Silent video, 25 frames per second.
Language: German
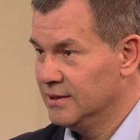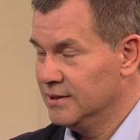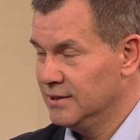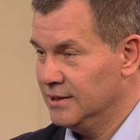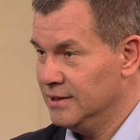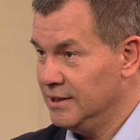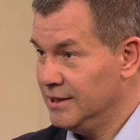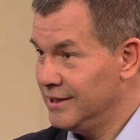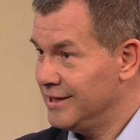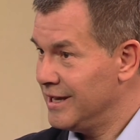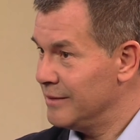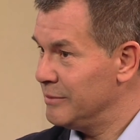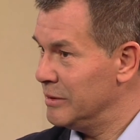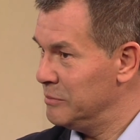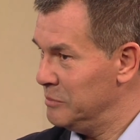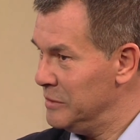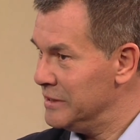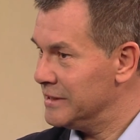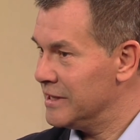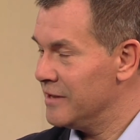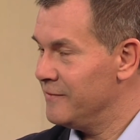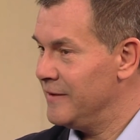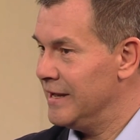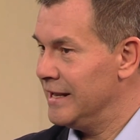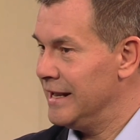ich habe
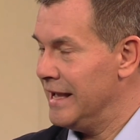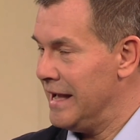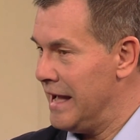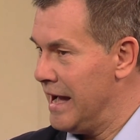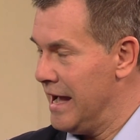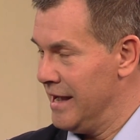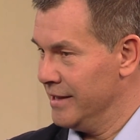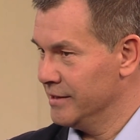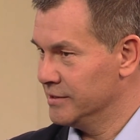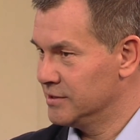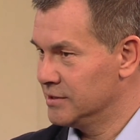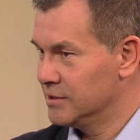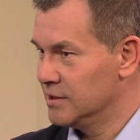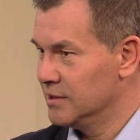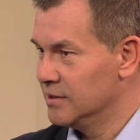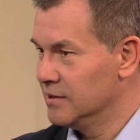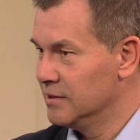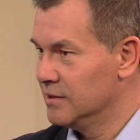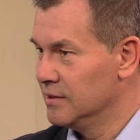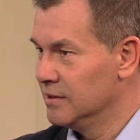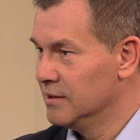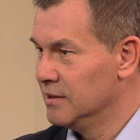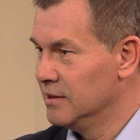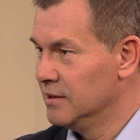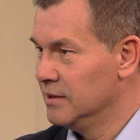mittlerweile Angst,
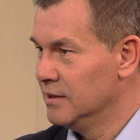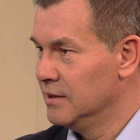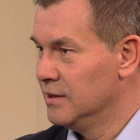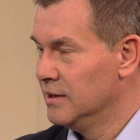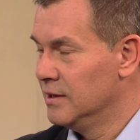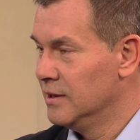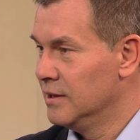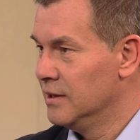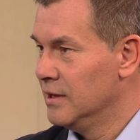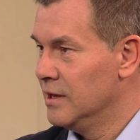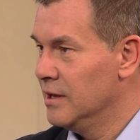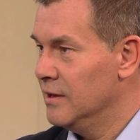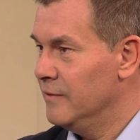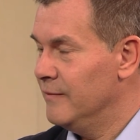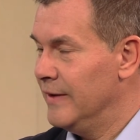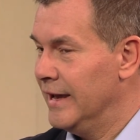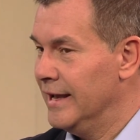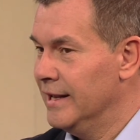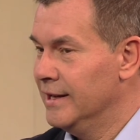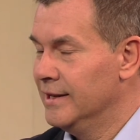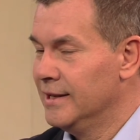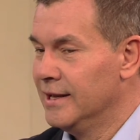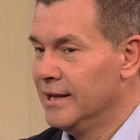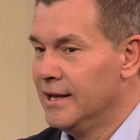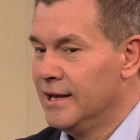
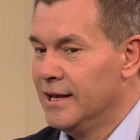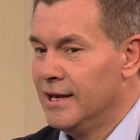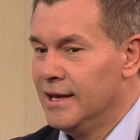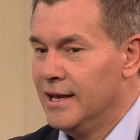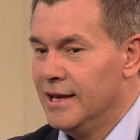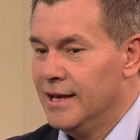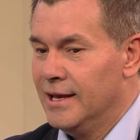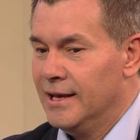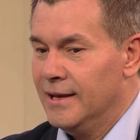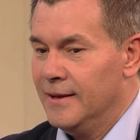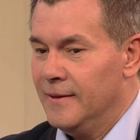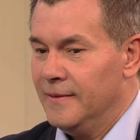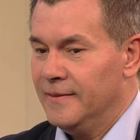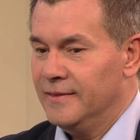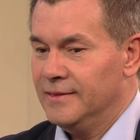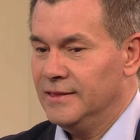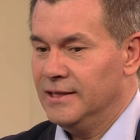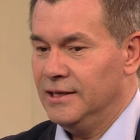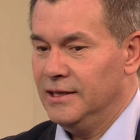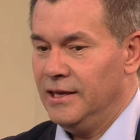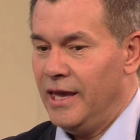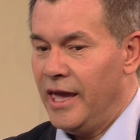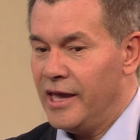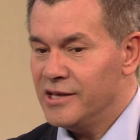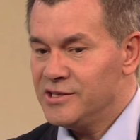weil
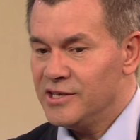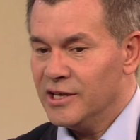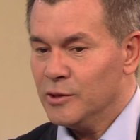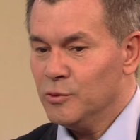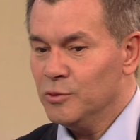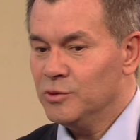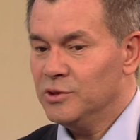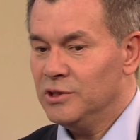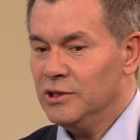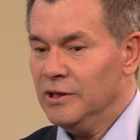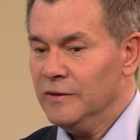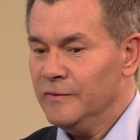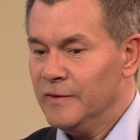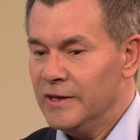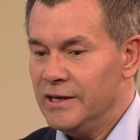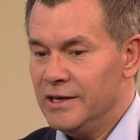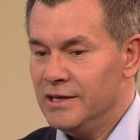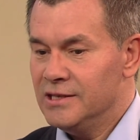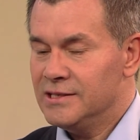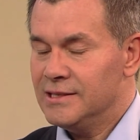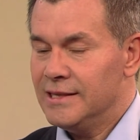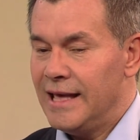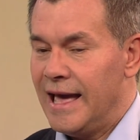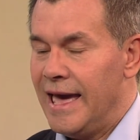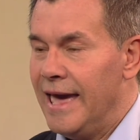die Exekutive
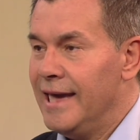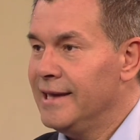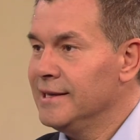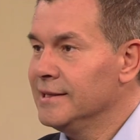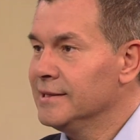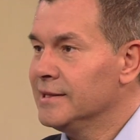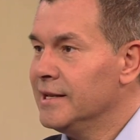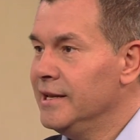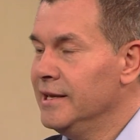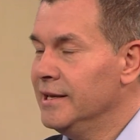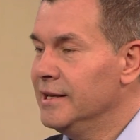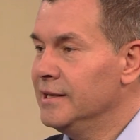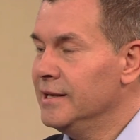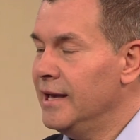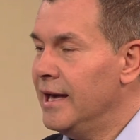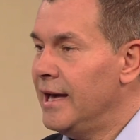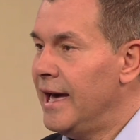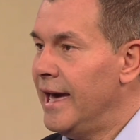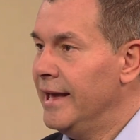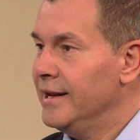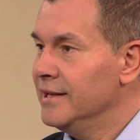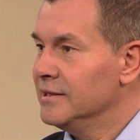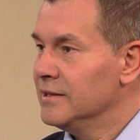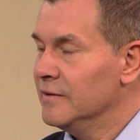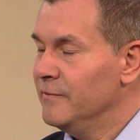ist eigentlich
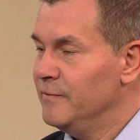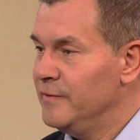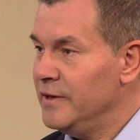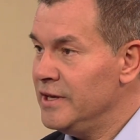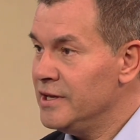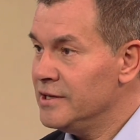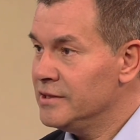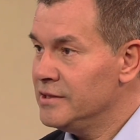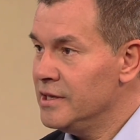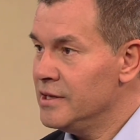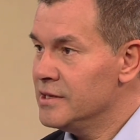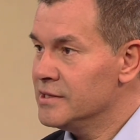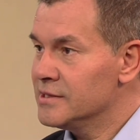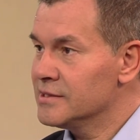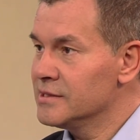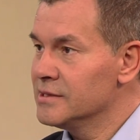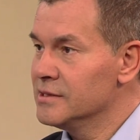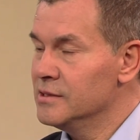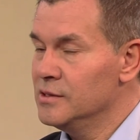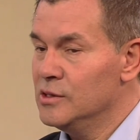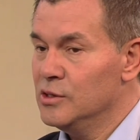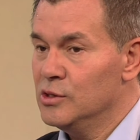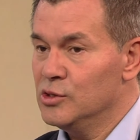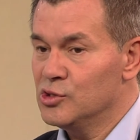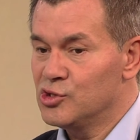eine der wichtigsten
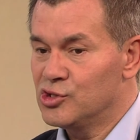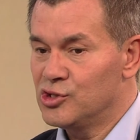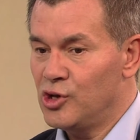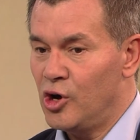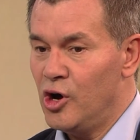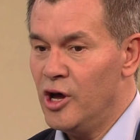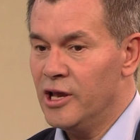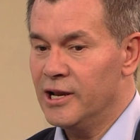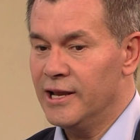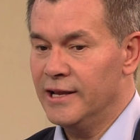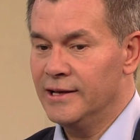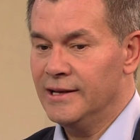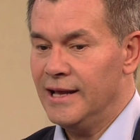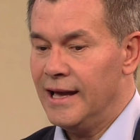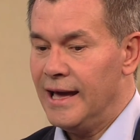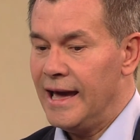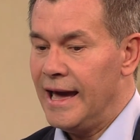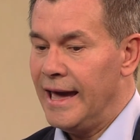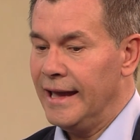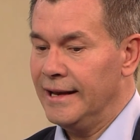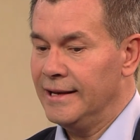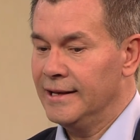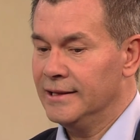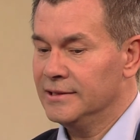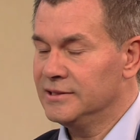Säulen
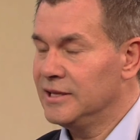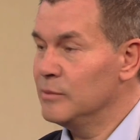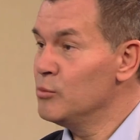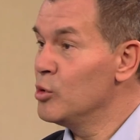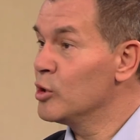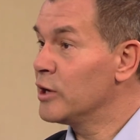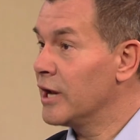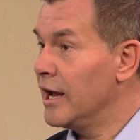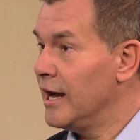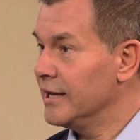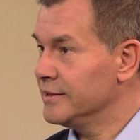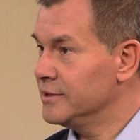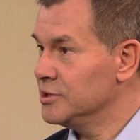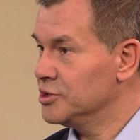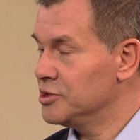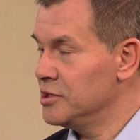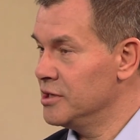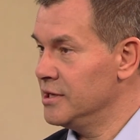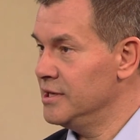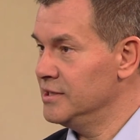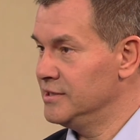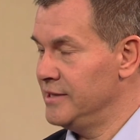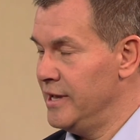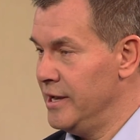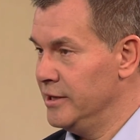einer demokratischen
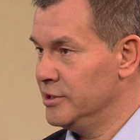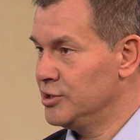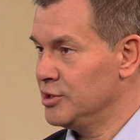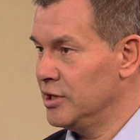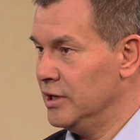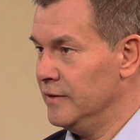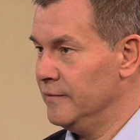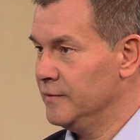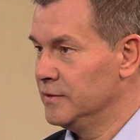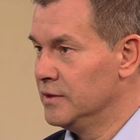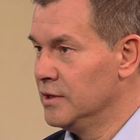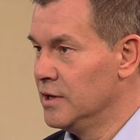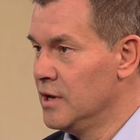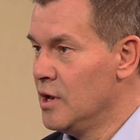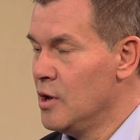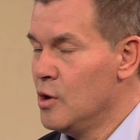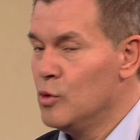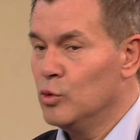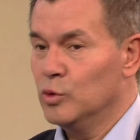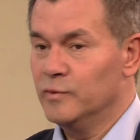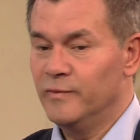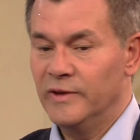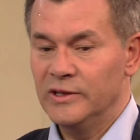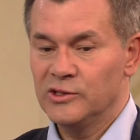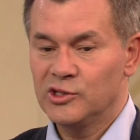Gesellschaft.
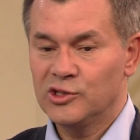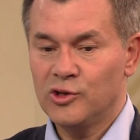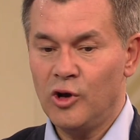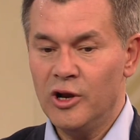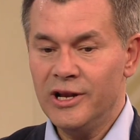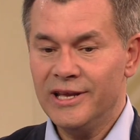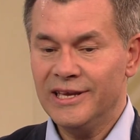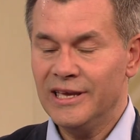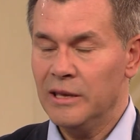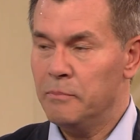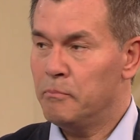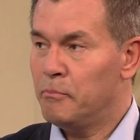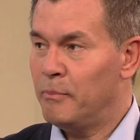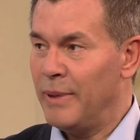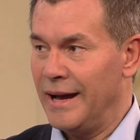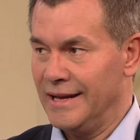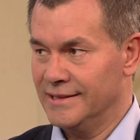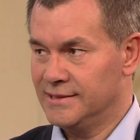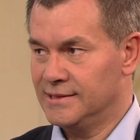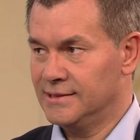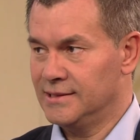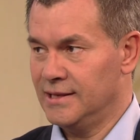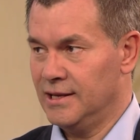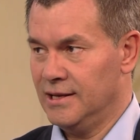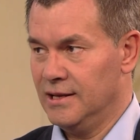Und wenn solche
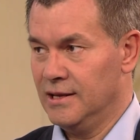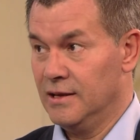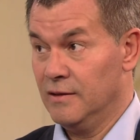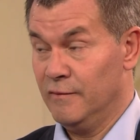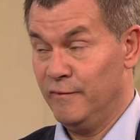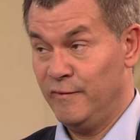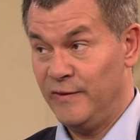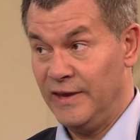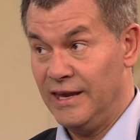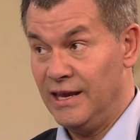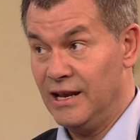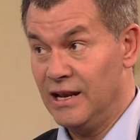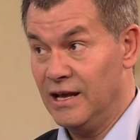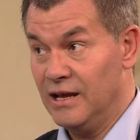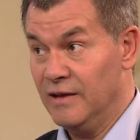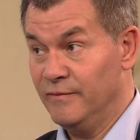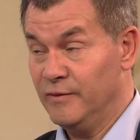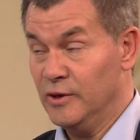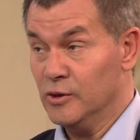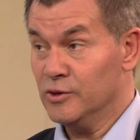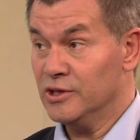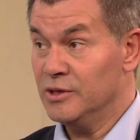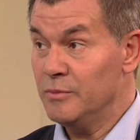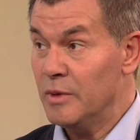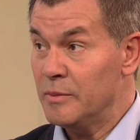Patzer, Fehler, wie
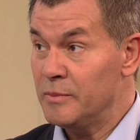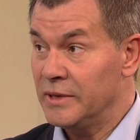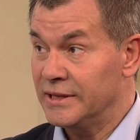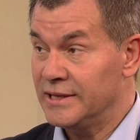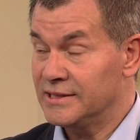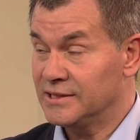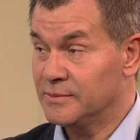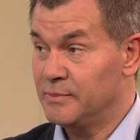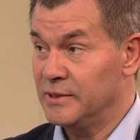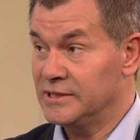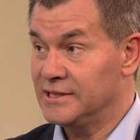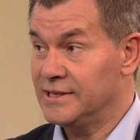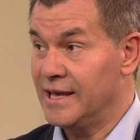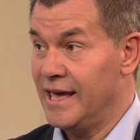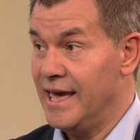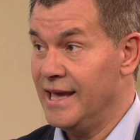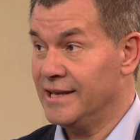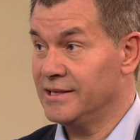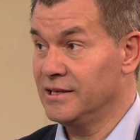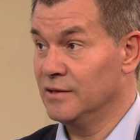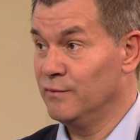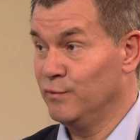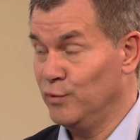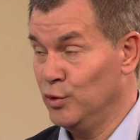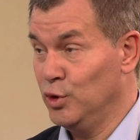auch immer man das
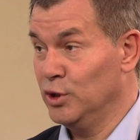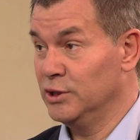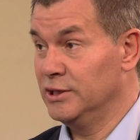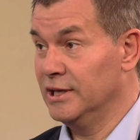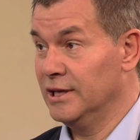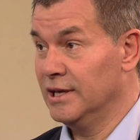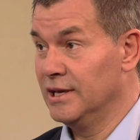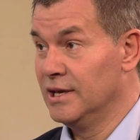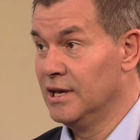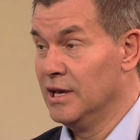bezeichnen würde,